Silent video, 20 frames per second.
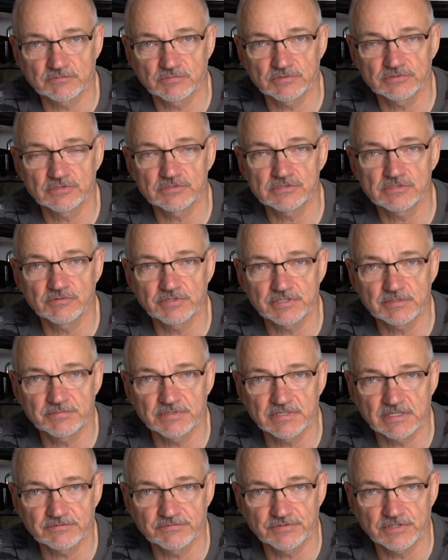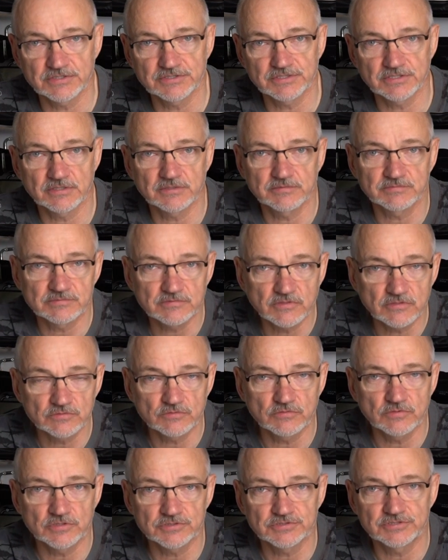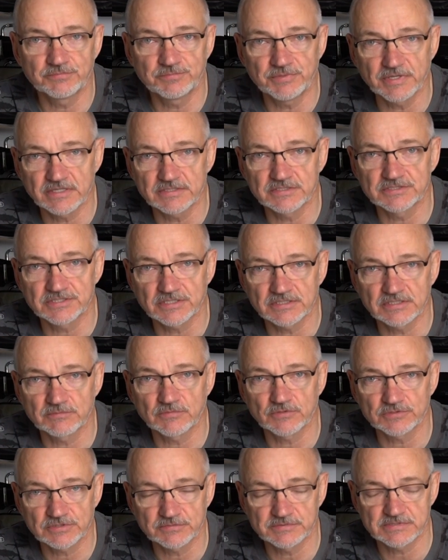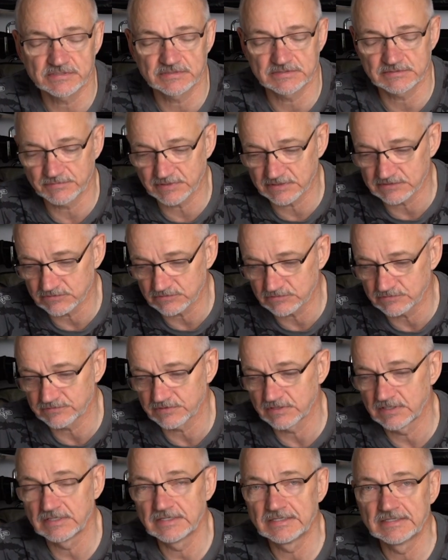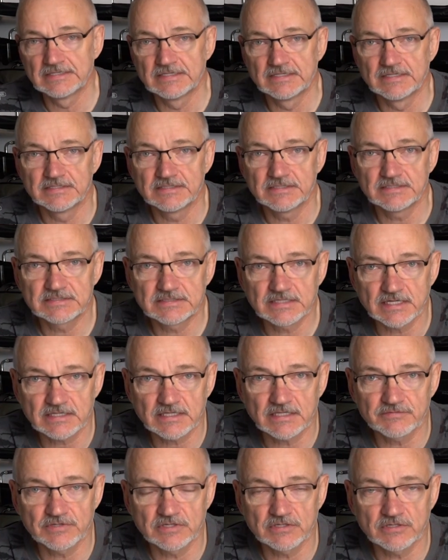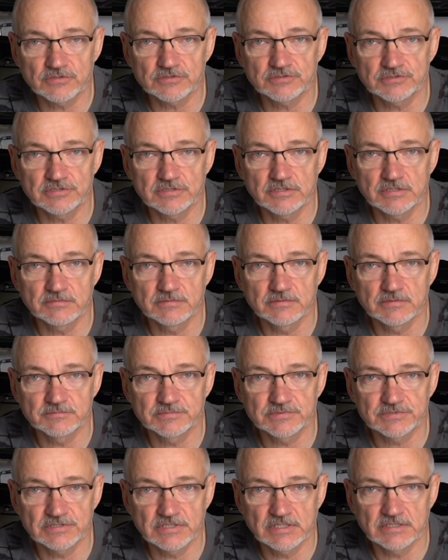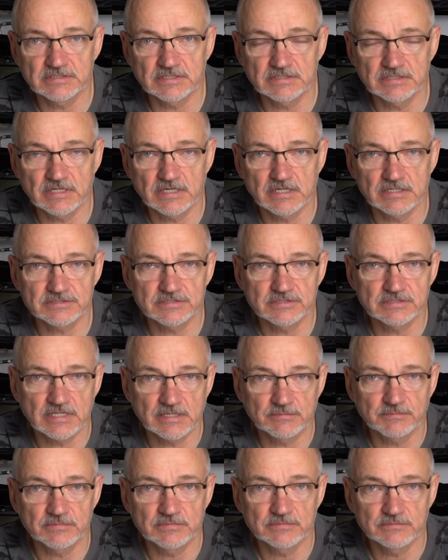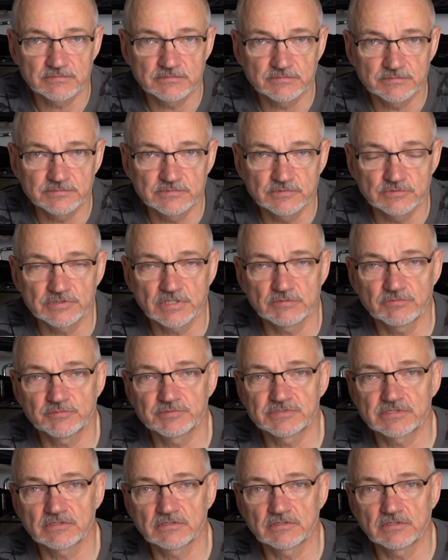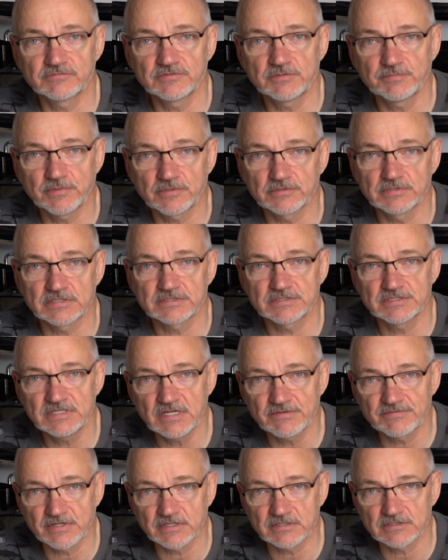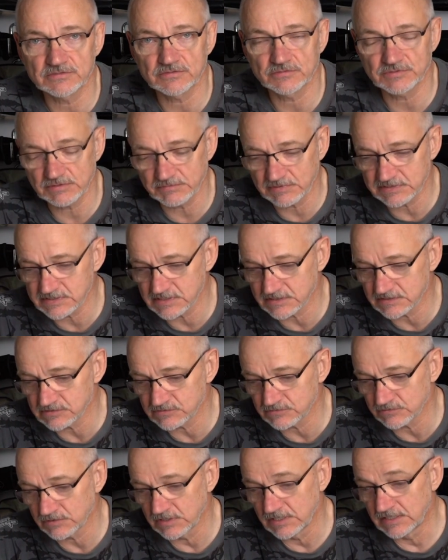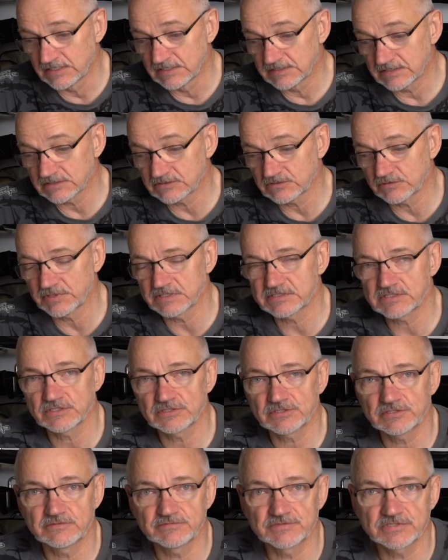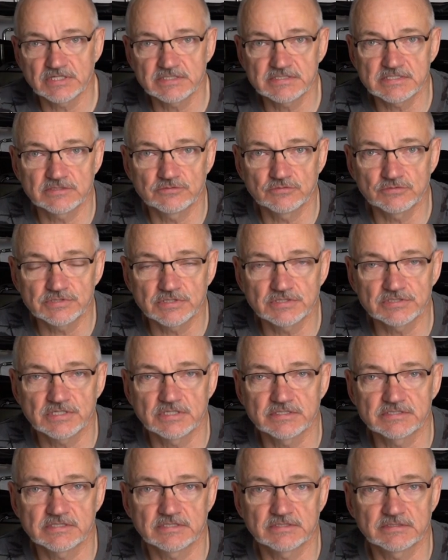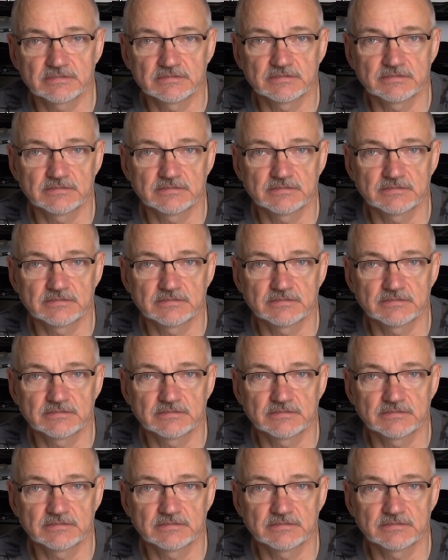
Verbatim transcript: bo to są ryby, jak wiecie, o długości 5, 7, 8 cm i takiej wielkości przynętę należy tam dużemu pstrągowi podać. Nie większą, nie ma sensu. Natomiast jeśli w rzece, dużej rzece, y,